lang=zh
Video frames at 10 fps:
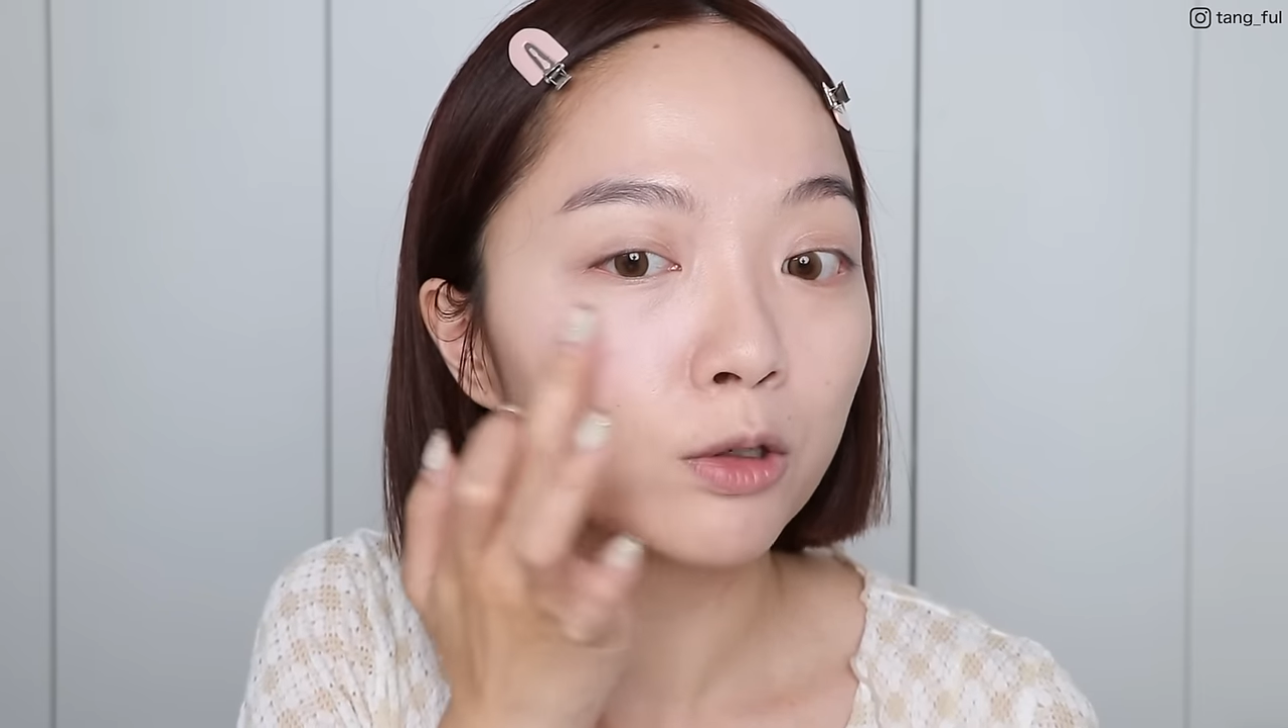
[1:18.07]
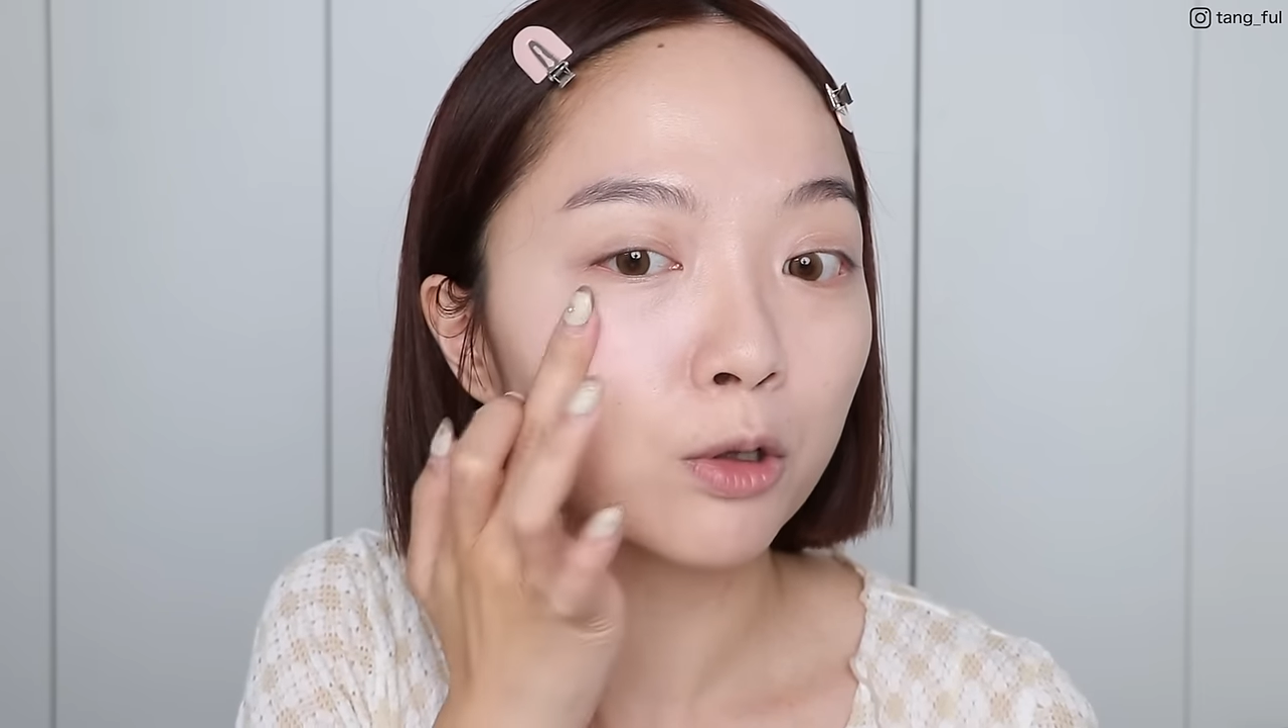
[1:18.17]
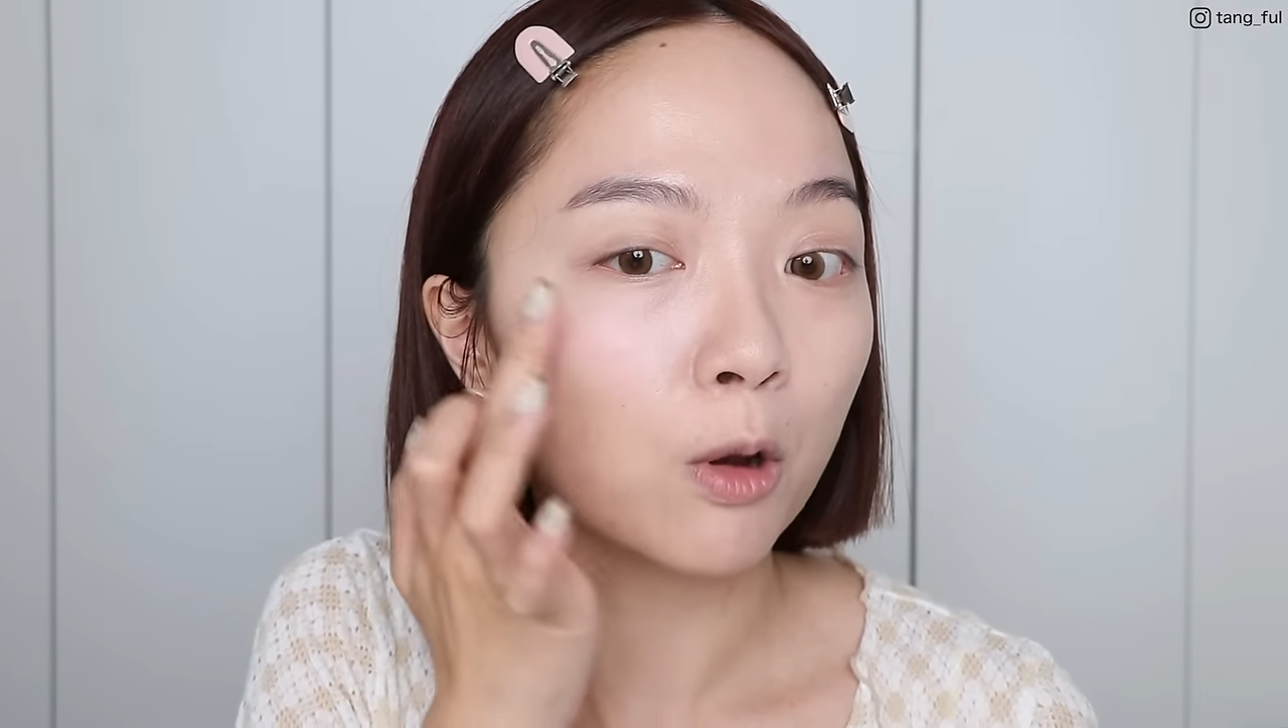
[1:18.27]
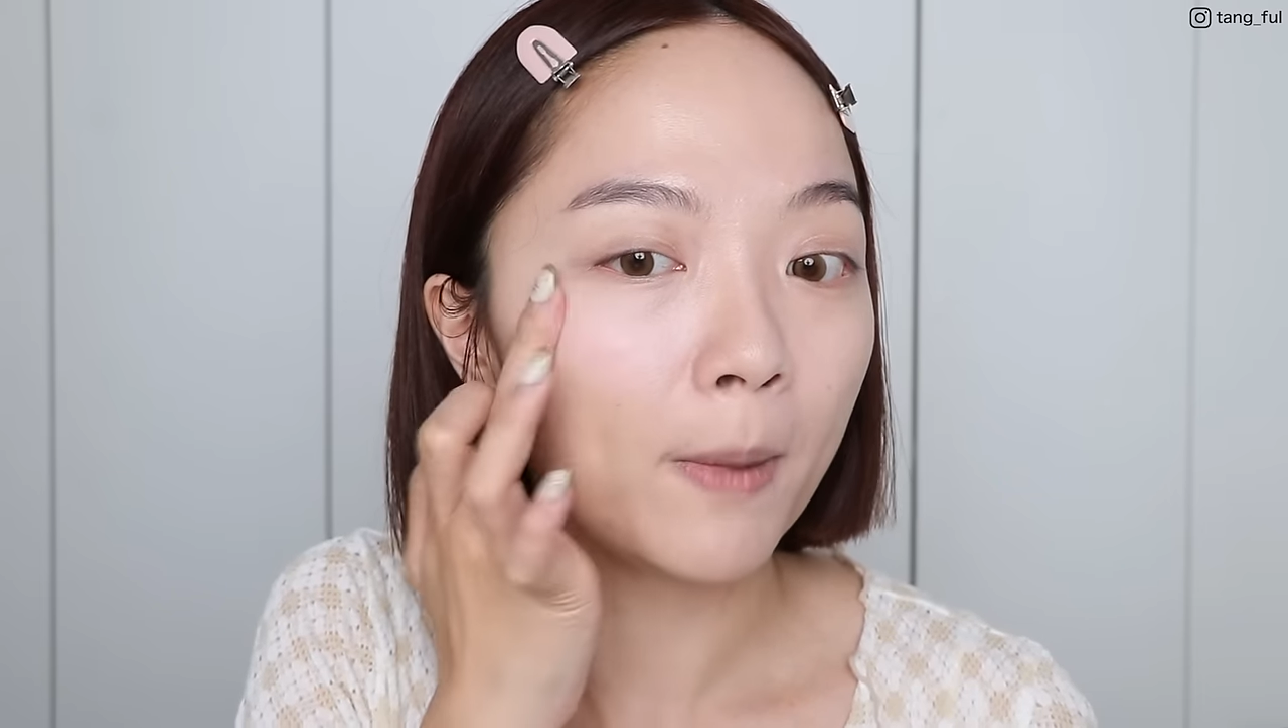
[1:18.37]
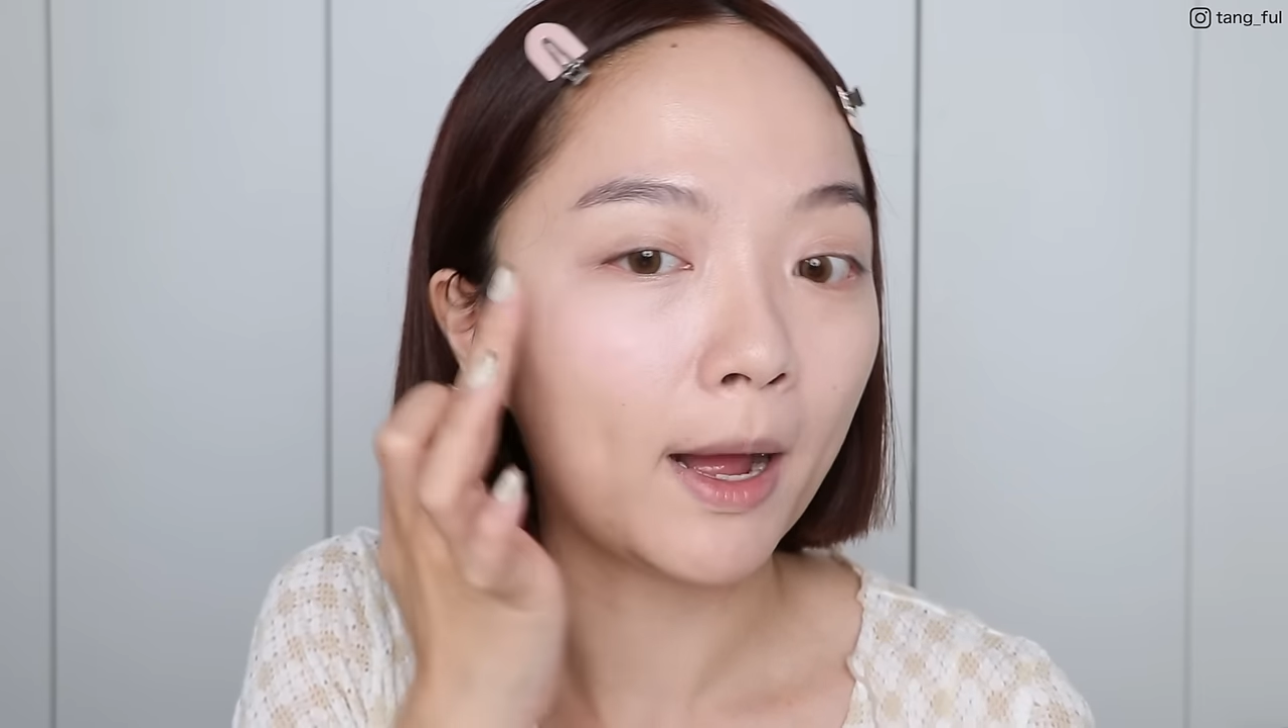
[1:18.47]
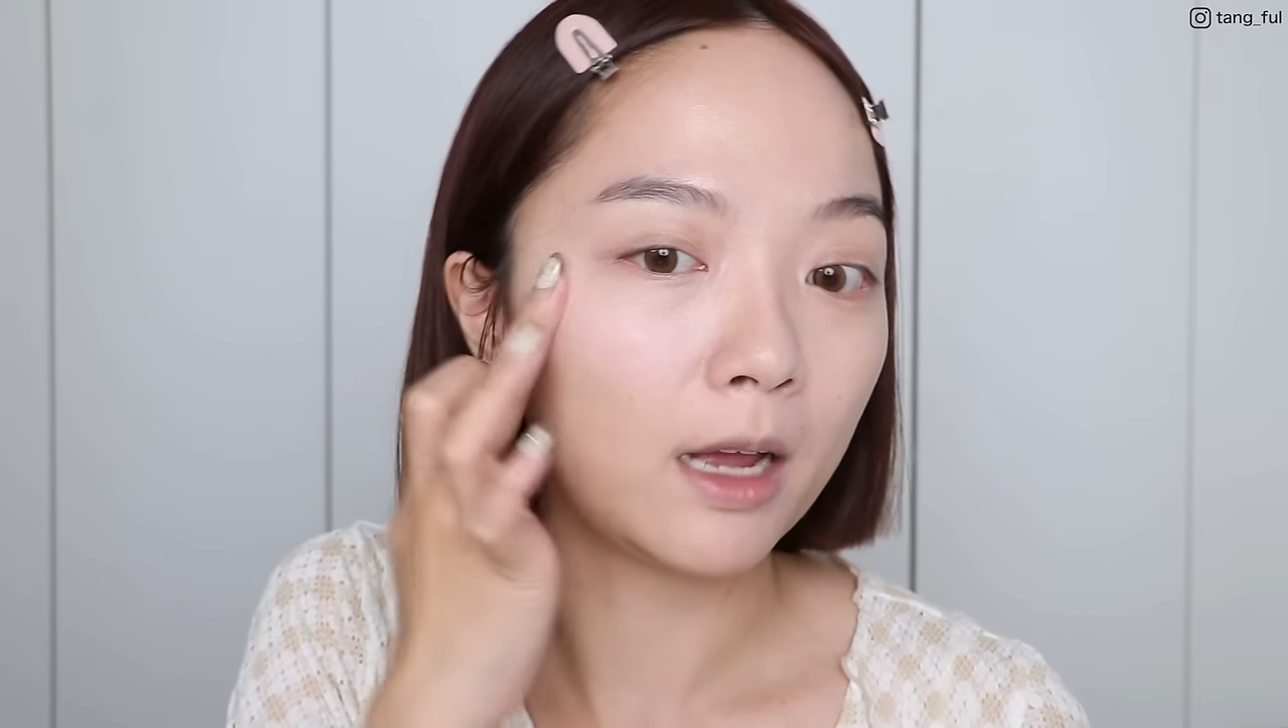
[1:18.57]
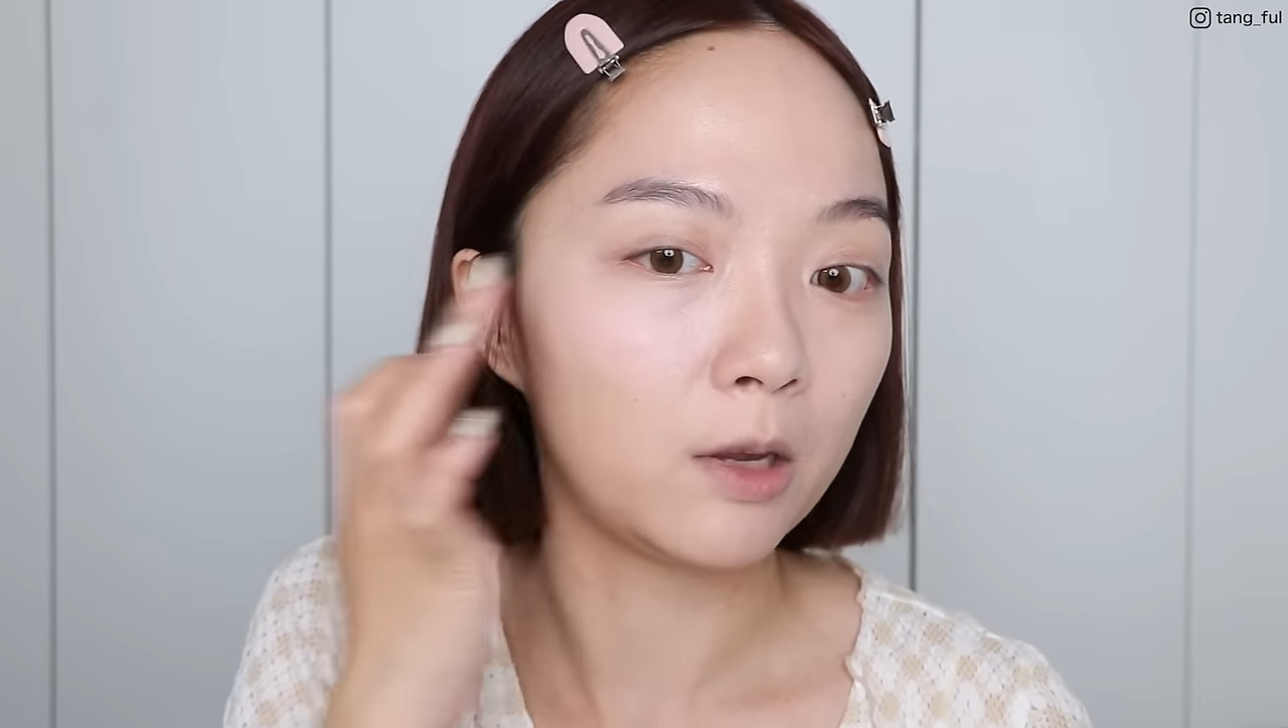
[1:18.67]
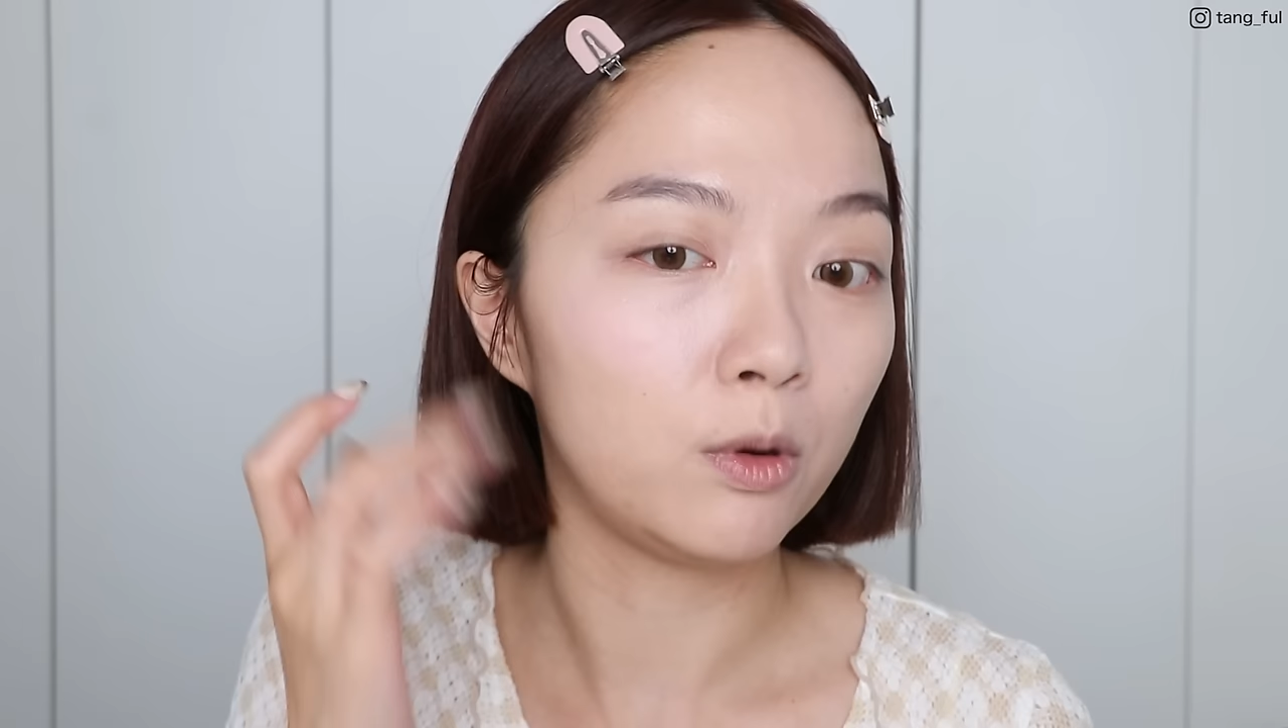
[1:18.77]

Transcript: 手拍，